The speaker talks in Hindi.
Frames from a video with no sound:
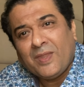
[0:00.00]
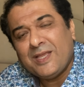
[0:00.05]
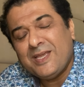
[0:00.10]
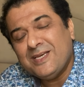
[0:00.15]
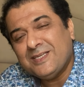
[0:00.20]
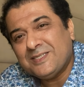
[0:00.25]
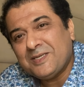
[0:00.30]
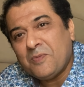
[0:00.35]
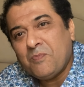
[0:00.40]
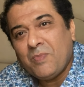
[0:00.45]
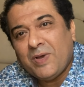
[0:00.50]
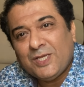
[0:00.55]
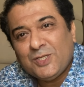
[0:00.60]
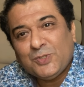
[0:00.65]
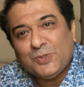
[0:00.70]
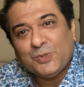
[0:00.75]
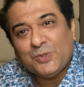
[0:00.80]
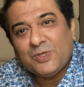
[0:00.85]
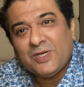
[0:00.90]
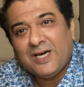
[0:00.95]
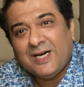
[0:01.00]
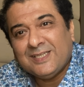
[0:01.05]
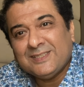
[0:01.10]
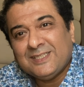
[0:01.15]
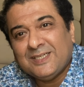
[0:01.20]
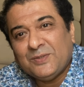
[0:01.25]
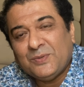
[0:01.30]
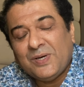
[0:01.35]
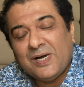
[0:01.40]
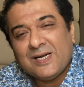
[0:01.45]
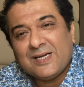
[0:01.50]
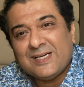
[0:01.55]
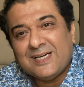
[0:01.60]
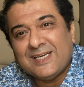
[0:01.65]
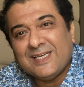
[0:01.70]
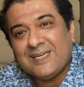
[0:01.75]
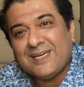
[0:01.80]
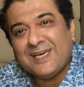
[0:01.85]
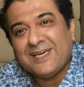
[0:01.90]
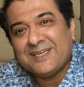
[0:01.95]
ये सब मैं सुन रहा था वहाँ
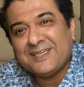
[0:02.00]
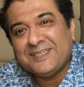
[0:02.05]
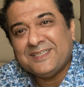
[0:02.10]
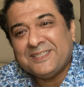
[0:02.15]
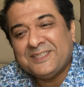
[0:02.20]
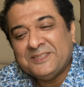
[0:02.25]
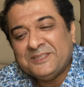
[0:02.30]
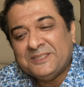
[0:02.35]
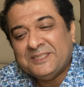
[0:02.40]
खड़े रहकर